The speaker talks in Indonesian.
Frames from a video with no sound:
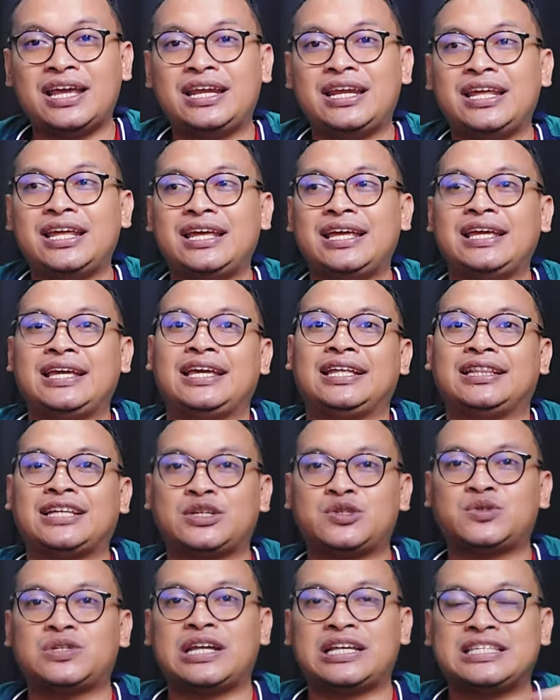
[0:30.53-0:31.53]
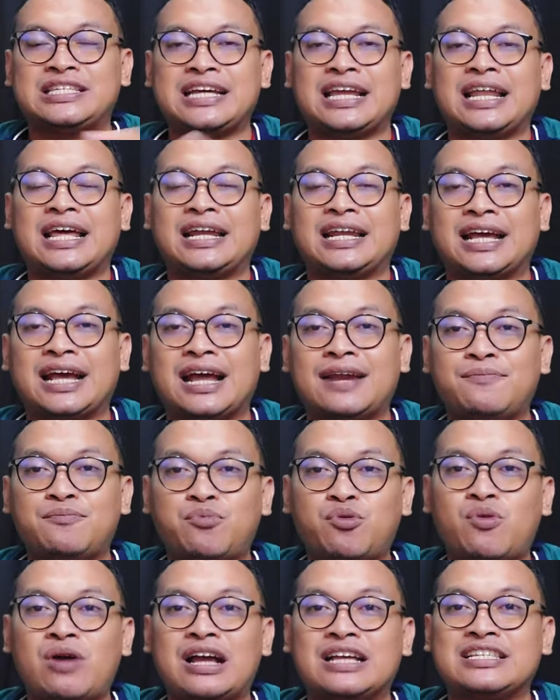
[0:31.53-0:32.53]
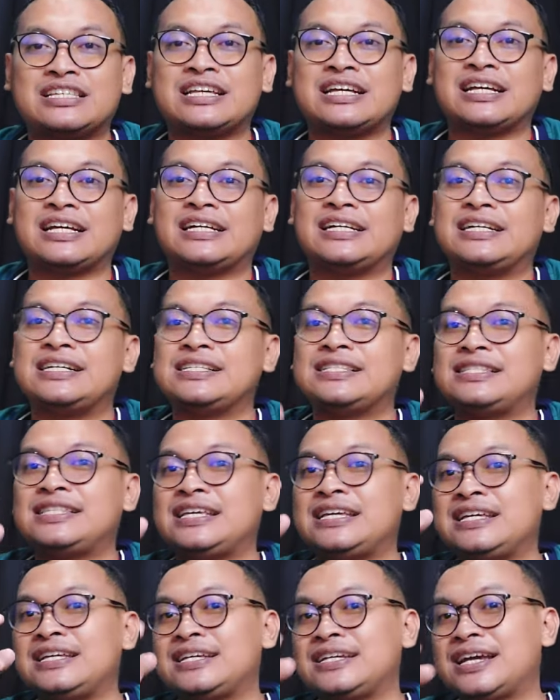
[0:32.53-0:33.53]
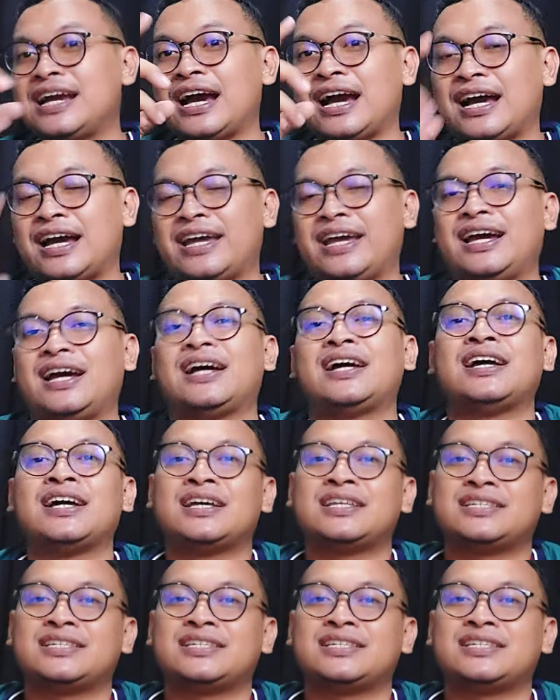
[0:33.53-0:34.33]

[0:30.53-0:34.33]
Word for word: Ini kita sudah jalankan puasa ketiga ya.